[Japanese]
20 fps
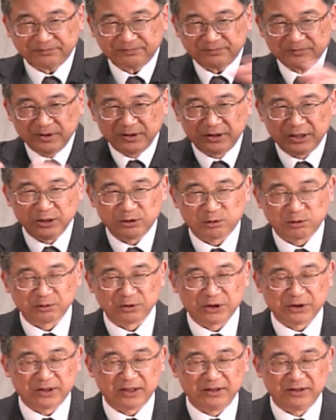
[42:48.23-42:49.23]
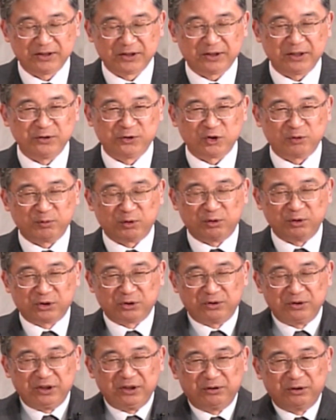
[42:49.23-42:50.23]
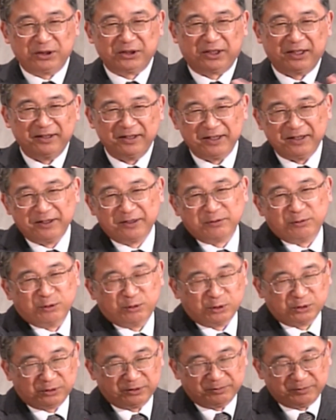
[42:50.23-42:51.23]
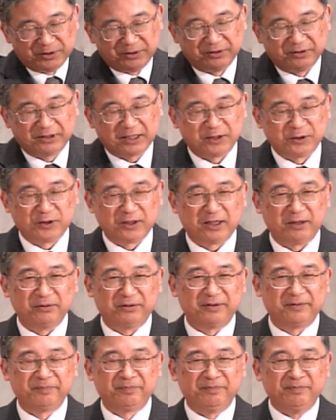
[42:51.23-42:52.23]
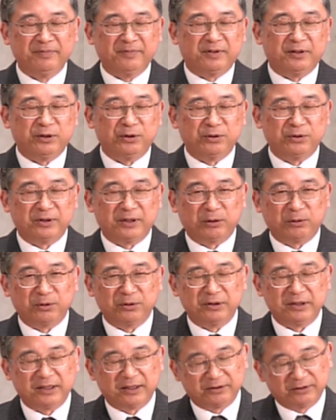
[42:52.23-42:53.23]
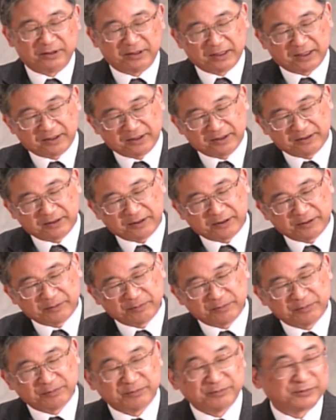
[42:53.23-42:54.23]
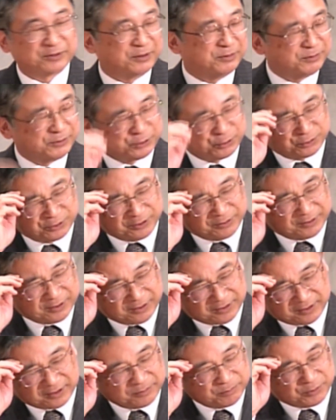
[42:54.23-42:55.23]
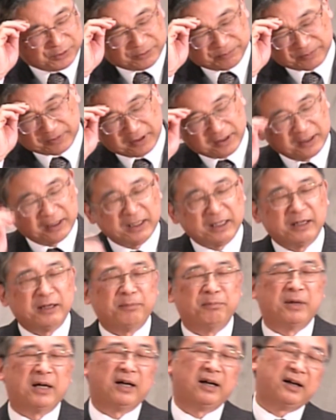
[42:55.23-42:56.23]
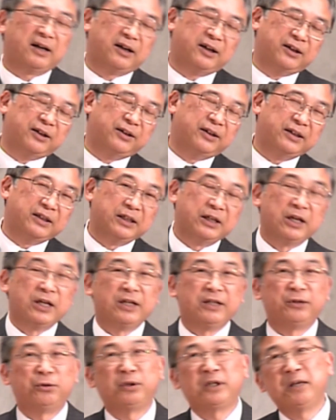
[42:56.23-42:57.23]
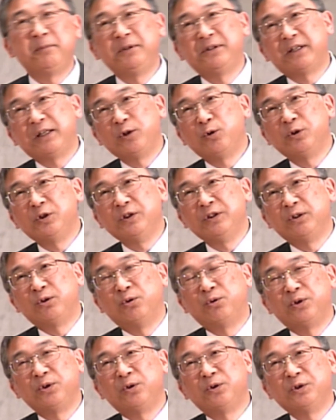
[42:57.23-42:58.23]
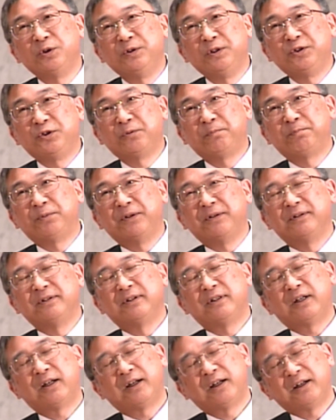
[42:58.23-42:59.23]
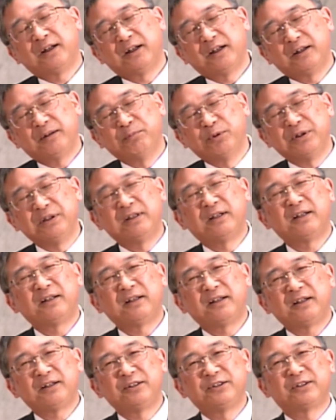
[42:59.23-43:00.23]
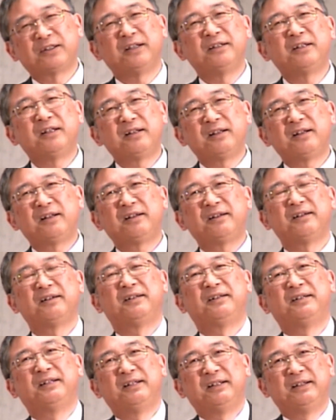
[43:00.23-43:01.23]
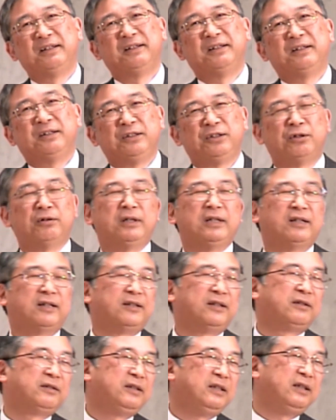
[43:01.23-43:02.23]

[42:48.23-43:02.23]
う銀行の支店支店長も保証人としてこうも立ち会うというふうなことやったや書類できないもうまあ時計見たら4時午後4時20分、はあ、もういいかな疲れたな今日は行かなくていい